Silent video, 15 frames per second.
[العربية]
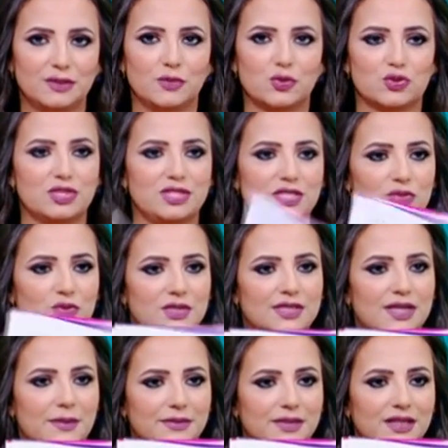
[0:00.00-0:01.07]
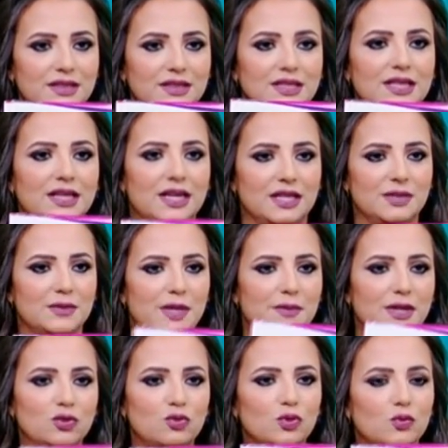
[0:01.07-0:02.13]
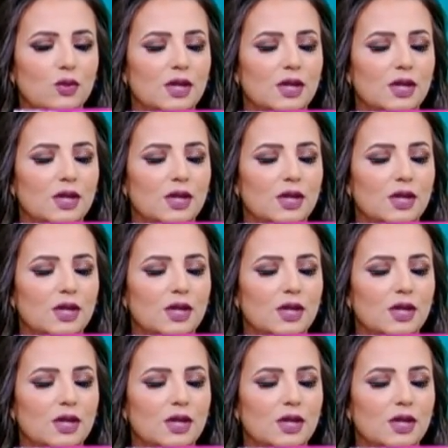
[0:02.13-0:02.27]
الموجودين قدامنا يمكن ما تكون